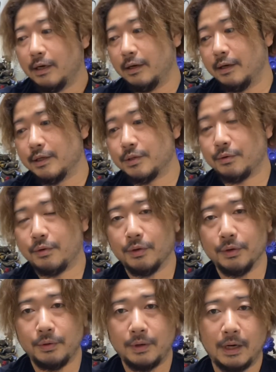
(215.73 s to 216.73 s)
えー、走行
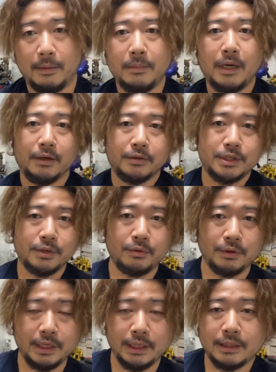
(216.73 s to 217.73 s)
動画、まあ、あの、地
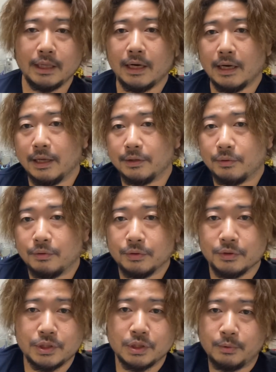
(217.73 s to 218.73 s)
方に行ったら、えっ、ー、と、ご
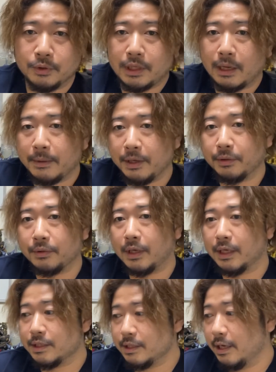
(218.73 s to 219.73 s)
当地のもの食べるとか
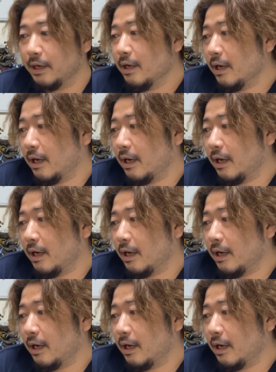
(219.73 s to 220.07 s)
ですね、